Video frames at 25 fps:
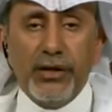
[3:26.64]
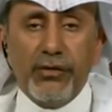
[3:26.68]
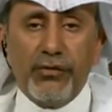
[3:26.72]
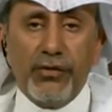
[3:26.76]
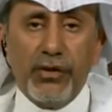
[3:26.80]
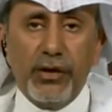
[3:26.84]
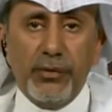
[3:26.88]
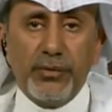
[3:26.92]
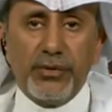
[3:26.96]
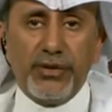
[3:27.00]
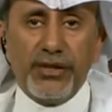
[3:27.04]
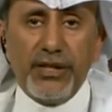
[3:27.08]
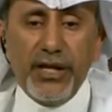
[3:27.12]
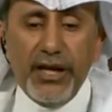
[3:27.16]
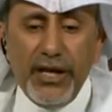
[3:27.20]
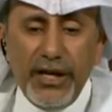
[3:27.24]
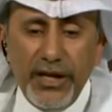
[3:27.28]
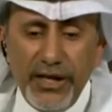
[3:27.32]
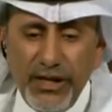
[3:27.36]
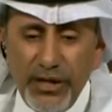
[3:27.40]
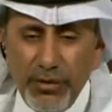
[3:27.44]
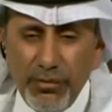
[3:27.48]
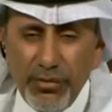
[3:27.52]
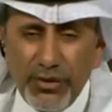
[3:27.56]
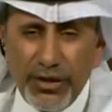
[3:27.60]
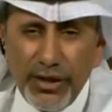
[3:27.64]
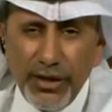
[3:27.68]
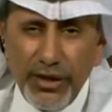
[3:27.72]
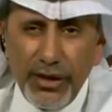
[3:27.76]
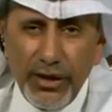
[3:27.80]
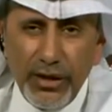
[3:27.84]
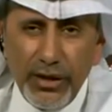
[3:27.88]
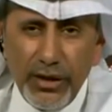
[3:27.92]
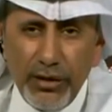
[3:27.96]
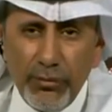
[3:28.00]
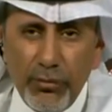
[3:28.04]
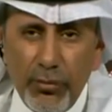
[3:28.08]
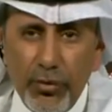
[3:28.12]
فبالتالي يمكن
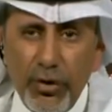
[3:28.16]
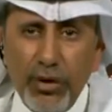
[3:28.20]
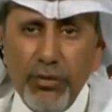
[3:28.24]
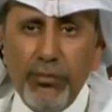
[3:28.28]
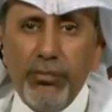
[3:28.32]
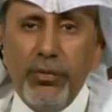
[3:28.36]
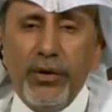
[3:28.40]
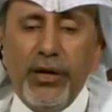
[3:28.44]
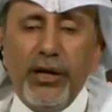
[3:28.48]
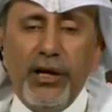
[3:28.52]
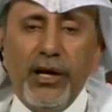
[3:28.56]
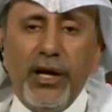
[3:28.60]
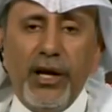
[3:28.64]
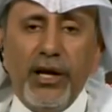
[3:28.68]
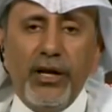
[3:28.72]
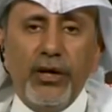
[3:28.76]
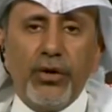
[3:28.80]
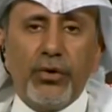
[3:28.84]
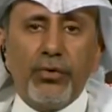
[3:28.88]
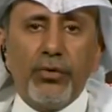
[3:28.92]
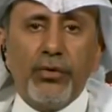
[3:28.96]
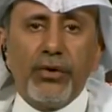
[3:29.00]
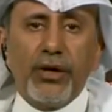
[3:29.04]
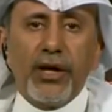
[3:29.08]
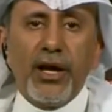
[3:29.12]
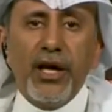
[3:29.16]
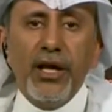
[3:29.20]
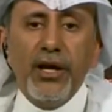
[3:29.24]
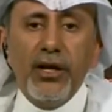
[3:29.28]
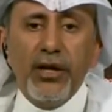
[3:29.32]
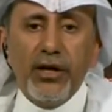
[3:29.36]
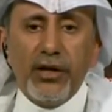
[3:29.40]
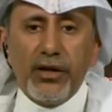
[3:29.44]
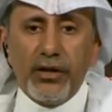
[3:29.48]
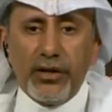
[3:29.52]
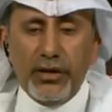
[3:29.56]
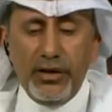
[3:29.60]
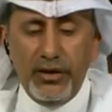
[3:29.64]
المحب الهلالي يكون
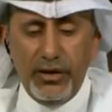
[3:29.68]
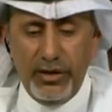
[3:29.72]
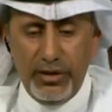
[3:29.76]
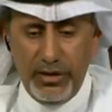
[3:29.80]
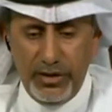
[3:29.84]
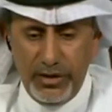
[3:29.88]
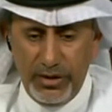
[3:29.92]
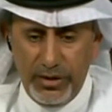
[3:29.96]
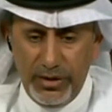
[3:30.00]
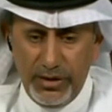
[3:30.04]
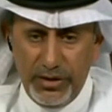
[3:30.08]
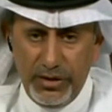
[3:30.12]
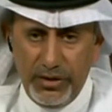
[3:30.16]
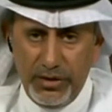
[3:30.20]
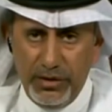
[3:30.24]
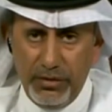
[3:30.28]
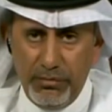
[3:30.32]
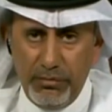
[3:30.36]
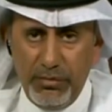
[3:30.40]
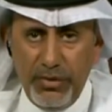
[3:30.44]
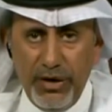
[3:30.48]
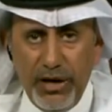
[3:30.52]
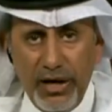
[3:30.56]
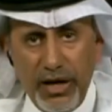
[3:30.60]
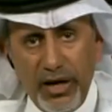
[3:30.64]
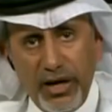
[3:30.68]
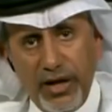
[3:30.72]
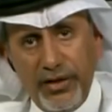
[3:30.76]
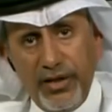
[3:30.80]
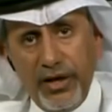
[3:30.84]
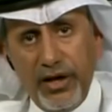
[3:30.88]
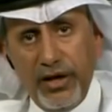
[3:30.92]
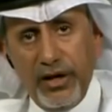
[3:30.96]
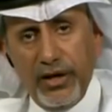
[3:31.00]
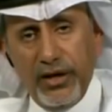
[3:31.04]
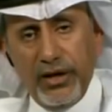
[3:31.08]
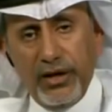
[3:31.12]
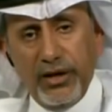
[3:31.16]
قلق من هذا
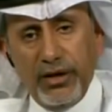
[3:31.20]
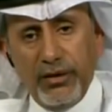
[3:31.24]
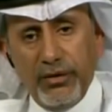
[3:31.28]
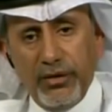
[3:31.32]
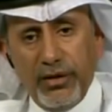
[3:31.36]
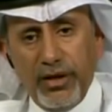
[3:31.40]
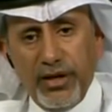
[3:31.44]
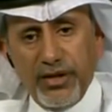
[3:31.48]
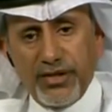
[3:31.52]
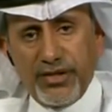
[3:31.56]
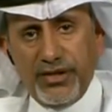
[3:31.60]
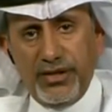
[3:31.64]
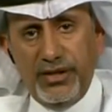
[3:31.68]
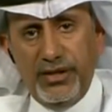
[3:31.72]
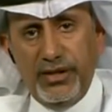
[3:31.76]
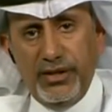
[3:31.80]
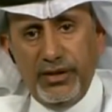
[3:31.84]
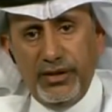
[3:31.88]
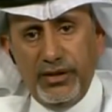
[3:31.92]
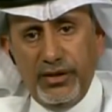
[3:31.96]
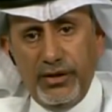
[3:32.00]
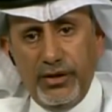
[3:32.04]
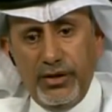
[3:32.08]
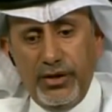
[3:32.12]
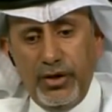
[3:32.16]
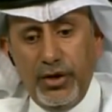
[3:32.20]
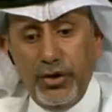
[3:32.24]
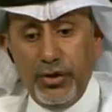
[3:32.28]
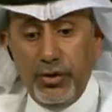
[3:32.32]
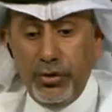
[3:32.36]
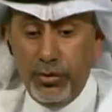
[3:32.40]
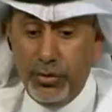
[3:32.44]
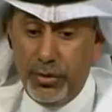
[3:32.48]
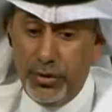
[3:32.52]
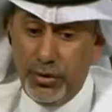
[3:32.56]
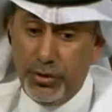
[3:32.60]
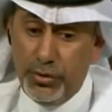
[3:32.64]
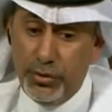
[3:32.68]
الخاصيه طيب.
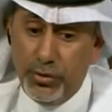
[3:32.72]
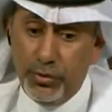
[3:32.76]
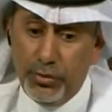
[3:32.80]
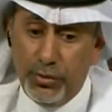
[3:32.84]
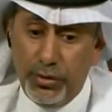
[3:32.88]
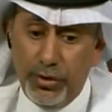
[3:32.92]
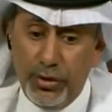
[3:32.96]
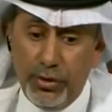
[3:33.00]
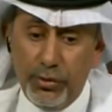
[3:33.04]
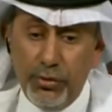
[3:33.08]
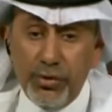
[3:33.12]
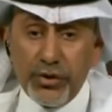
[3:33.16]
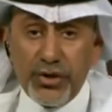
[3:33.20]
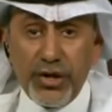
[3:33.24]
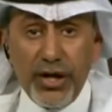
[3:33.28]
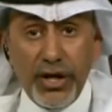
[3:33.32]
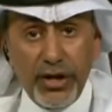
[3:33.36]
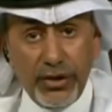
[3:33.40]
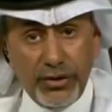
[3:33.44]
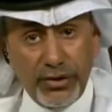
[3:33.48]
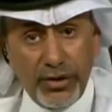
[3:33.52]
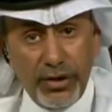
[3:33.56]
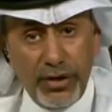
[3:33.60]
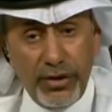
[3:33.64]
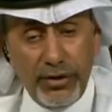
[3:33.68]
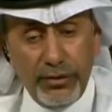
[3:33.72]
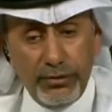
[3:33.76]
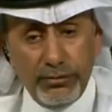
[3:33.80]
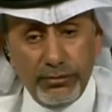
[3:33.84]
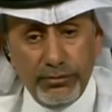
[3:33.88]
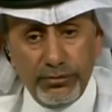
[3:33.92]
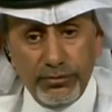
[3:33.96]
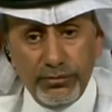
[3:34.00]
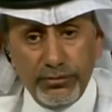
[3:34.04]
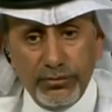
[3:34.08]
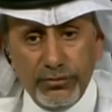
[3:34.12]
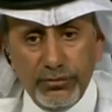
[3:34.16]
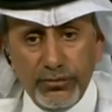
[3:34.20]
انه انه انه يسيطر
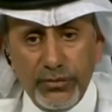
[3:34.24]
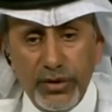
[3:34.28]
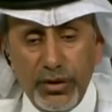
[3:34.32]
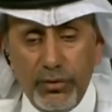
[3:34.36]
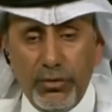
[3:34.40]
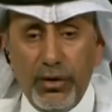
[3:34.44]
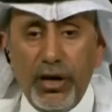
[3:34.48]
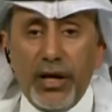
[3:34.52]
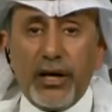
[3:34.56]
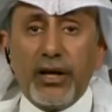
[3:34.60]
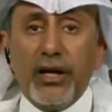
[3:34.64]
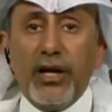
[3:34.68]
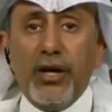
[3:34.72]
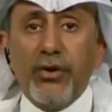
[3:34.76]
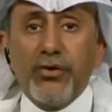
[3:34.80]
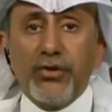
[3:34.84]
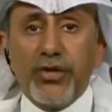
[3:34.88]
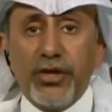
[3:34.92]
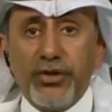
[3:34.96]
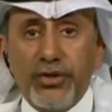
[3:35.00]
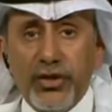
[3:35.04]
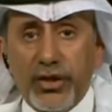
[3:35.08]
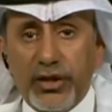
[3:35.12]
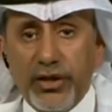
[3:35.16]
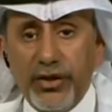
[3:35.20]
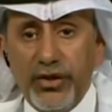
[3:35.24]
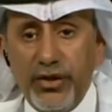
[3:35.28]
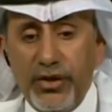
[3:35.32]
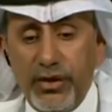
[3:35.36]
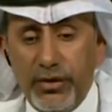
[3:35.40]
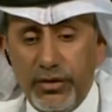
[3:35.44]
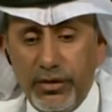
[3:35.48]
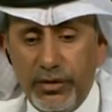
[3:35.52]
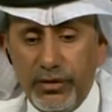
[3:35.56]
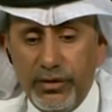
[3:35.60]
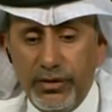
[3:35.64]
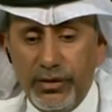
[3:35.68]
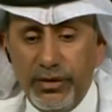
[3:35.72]
ولكن لا يسجل كثير
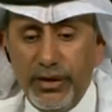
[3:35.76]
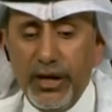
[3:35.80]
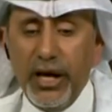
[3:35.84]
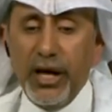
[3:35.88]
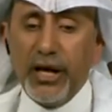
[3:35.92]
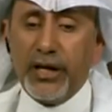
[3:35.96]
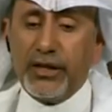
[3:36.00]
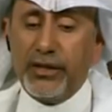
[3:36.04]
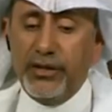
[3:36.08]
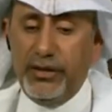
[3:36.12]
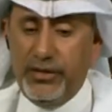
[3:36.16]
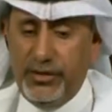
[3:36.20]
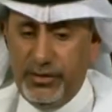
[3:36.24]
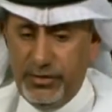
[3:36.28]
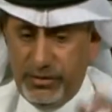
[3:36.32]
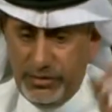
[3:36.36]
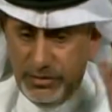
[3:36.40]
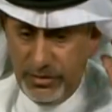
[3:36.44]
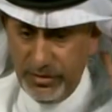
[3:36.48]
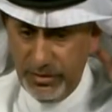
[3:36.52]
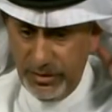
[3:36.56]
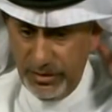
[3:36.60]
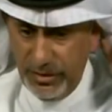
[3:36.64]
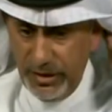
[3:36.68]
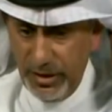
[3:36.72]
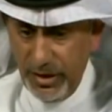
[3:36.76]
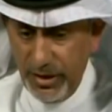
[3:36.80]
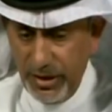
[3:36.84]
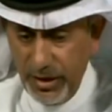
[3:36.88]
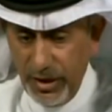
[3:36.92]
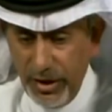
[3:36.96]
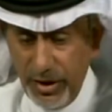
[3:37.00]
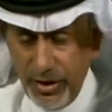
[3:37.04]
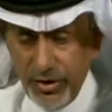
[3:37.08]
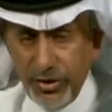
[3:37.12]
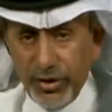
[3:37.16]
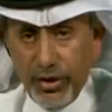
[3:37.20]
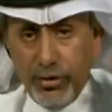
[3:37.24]
طيب. لكن
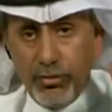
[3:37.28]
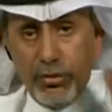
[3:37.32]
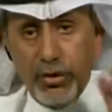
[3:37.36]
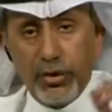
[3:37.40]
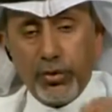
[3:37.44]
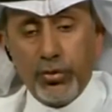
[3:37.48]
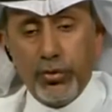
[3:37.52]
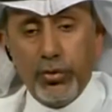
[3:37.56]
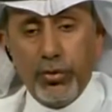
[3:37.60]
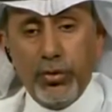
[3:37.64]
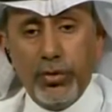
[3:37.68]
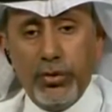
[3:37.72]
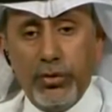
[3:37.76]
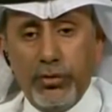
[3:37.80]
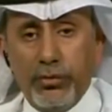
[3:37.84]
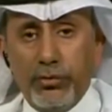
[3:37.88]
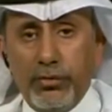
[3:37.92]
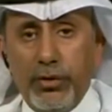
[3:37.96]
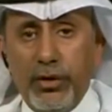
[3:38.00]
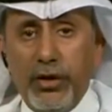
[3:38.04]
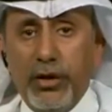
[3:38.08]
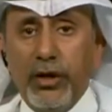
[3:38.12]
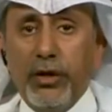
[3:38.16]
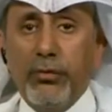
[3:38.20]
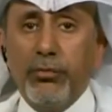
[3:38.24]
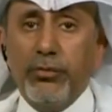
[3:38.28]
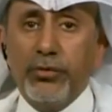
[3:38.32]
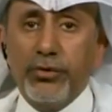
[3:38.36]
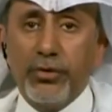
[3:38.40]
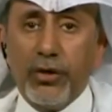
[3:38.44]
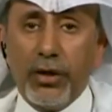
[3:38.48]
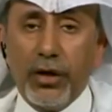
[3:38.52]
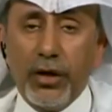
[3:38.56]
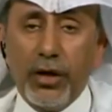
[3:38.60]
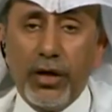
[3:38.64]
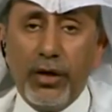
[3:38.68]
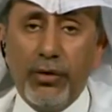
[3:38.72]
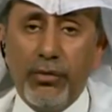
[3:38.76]
انا ارجع واقول والعلم عند
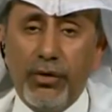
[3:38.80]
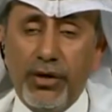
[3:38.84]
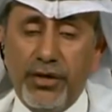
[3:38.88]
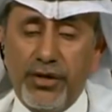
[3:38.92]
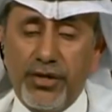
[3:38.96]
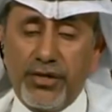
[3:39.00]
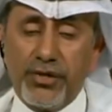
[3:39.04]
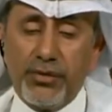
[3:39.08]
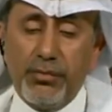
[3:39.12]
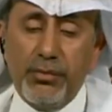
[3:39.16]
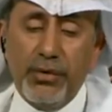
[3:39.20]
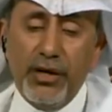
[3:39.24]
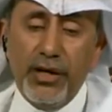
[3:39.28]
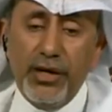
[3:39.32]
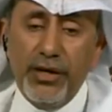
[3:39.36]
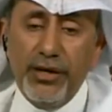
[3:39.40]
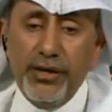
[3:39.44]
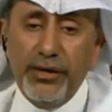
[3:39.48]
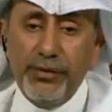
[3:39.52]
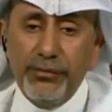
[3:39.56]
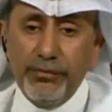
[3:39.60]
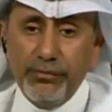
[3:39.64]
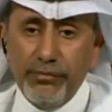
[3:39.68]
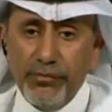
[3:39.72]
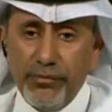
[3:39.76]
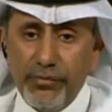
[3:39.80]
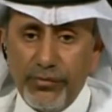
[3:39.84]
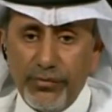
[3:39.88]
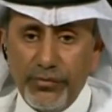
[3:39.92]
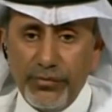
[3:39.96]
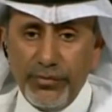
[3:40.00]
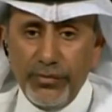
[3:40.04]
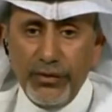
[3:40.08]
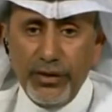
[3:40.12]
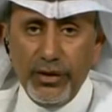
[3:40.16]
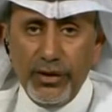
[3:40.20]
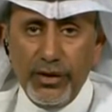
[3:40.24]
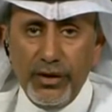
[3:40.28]
الله وحده سبحانه م.